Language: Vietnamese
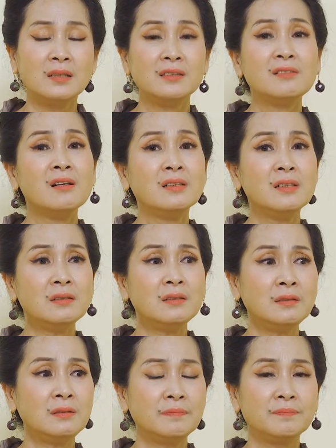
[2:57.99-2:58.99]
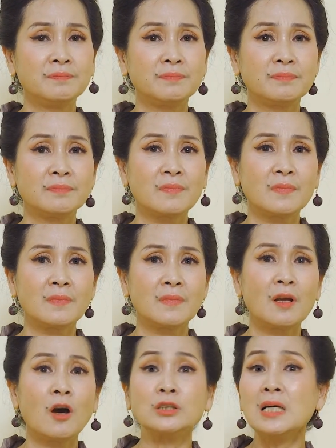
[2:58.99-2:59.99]
dường như
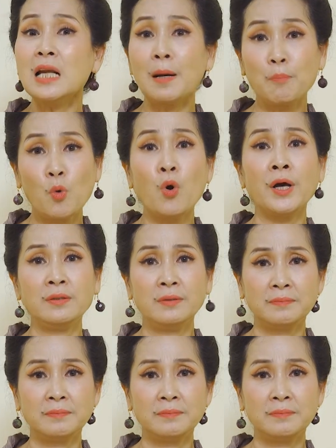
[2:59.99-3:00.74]
họ rất là buồn.